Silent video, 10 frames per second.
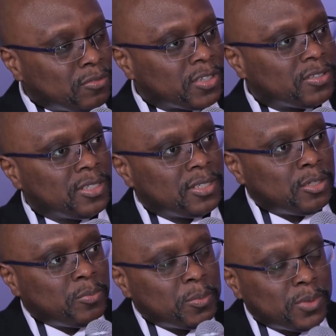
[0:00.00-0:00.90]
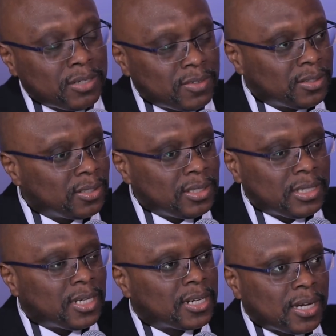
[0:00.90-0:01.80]
de faciliter le paiement avec
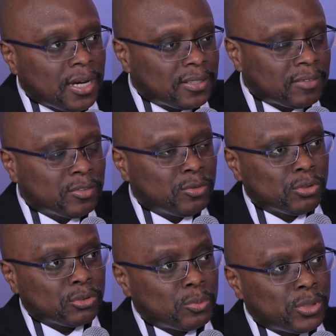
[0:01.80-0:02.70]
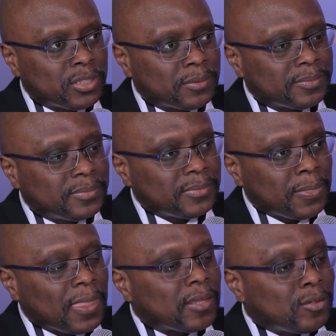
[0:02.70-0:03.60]
la carte, avec tout autre moyen.
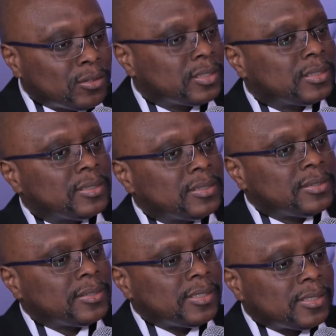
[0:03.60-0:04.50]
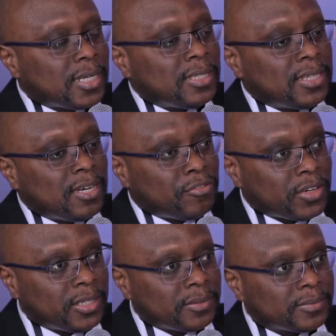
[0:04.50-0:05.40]
Donc ça a été un
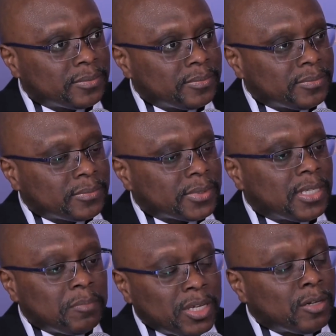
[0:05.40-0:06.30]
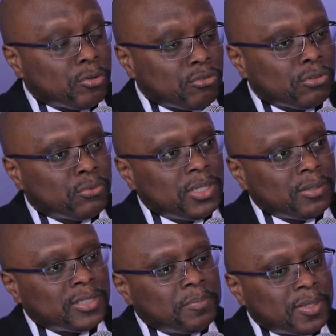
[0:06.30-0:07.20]
frein, et, mais aujourd'hui
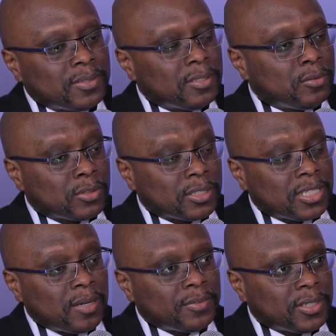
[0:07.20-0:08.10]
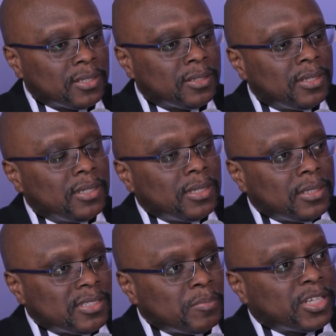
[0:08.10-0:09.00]
on est passé à une autre étape, c'est
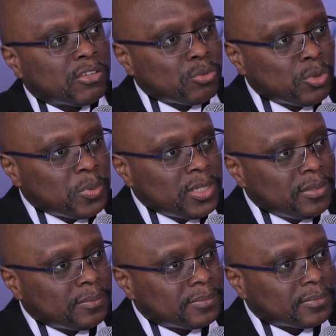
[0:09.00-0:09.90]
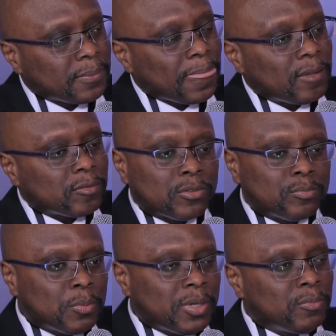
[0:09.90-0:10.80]
les applications mobiles, donc
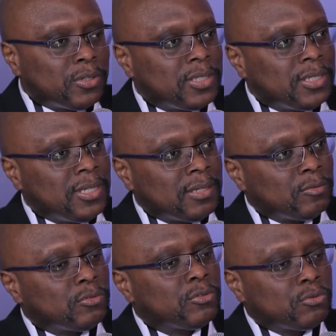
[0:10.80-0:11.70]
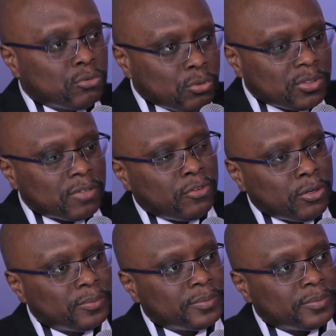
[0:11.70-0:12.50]
Mobile Money et toutes les formes.